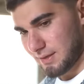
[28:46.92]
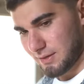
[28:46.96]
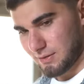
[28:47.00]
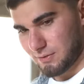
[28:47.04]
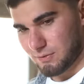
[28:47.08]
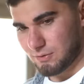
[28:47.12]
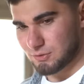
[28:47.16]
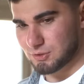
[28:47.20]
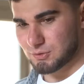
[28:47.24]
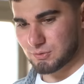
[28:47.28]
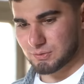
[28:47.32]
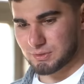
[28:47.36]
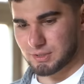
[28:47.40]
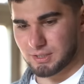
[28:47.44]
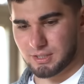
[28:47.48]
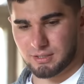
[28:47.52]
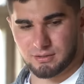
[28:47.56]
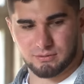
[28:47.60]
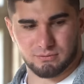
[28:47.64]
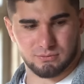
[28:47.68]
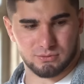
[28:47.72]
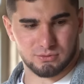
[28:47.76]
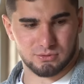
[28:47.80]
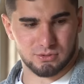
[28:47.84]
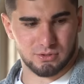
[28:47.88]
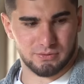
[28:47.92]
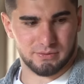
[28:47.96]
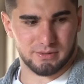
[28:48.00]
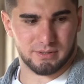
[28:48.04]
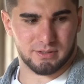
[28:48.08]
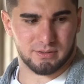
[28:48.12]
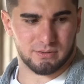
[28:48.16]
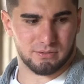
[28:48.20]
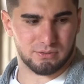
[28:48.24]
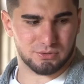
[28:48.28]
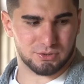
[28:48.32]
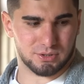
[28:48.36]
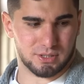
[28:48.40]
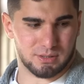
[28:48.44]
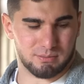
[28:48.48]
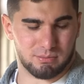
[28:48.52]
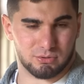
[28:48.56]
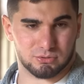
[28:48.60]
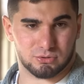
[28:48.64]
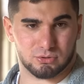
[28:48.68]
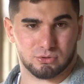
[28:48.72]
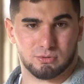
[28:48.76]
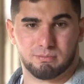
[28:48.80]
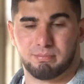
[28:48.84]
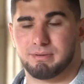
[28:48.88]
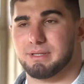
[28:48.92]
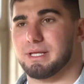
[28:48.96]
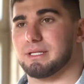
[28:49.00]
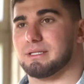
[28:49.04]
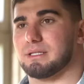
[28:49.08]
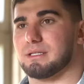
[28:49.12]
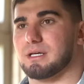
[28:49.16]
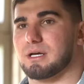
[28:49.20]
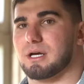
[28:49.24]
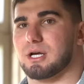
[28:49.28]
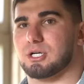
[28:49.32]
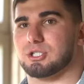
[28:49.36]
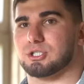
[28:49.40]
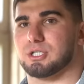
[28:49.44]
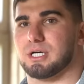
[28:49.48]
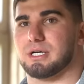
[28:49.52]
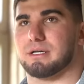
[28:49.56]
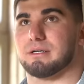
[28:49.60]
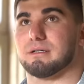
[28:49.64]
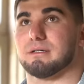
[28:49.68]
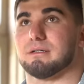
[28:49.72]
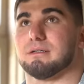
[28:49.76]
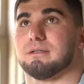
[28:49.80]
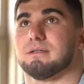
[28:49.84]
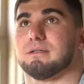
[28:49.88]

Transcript: Короче, вот таких условиях, короче, работаю. Ну, понятно, это кошара.